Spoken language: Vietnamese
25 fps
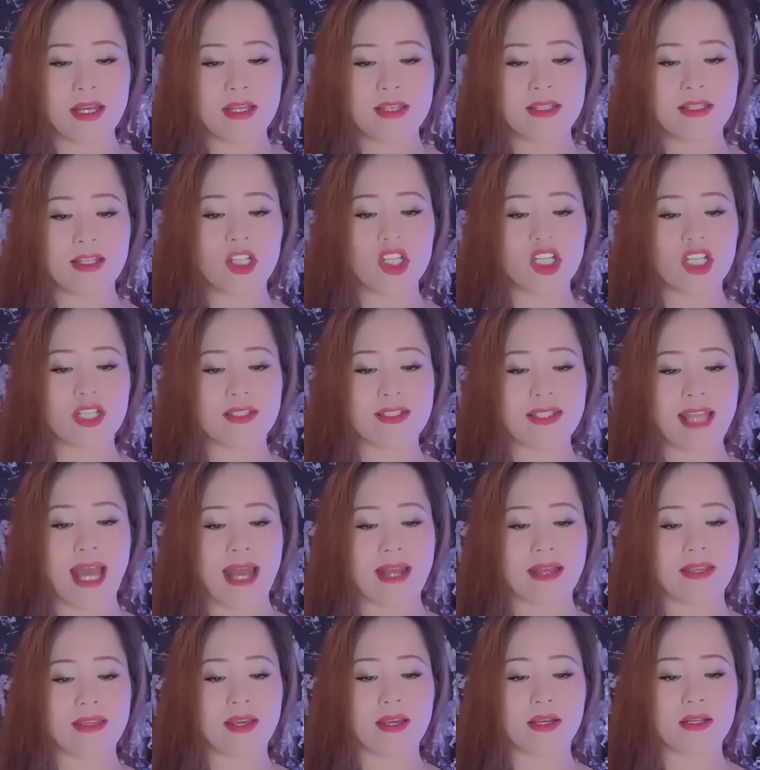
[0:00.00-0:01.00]
những sự
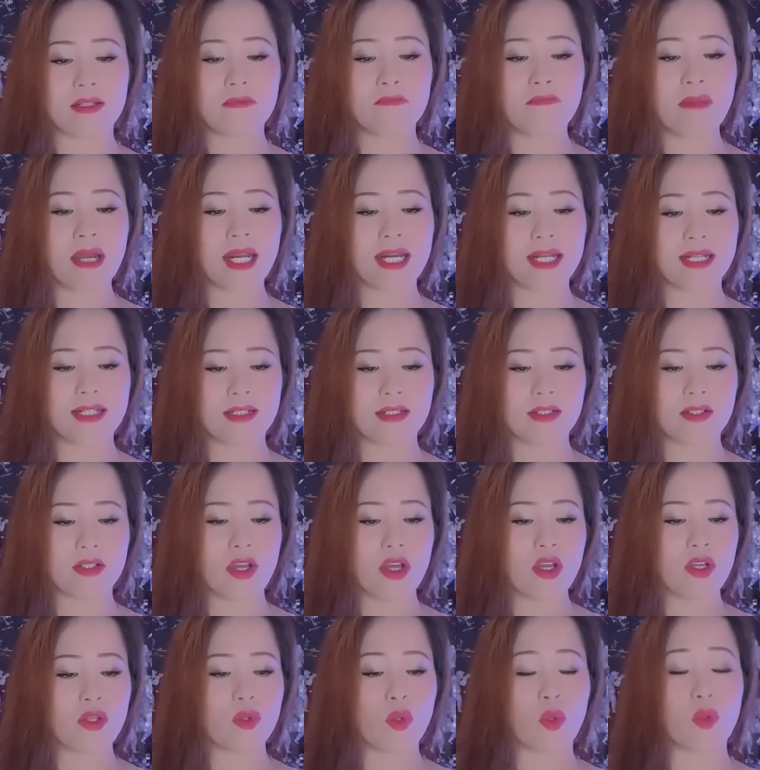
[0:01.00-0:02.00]
tàn nhẫn bất lương,
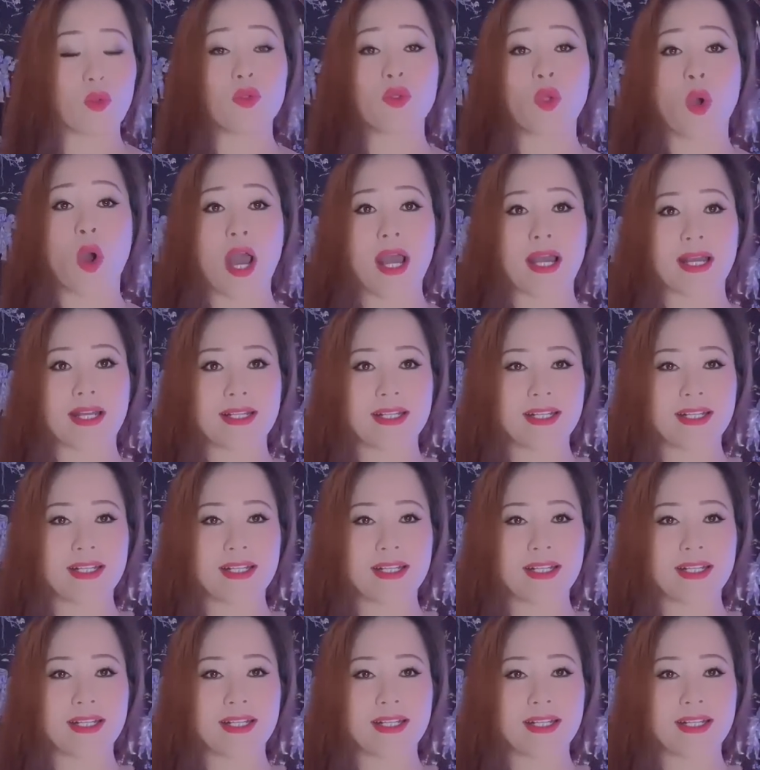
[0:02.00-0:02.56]
thủ đoạn,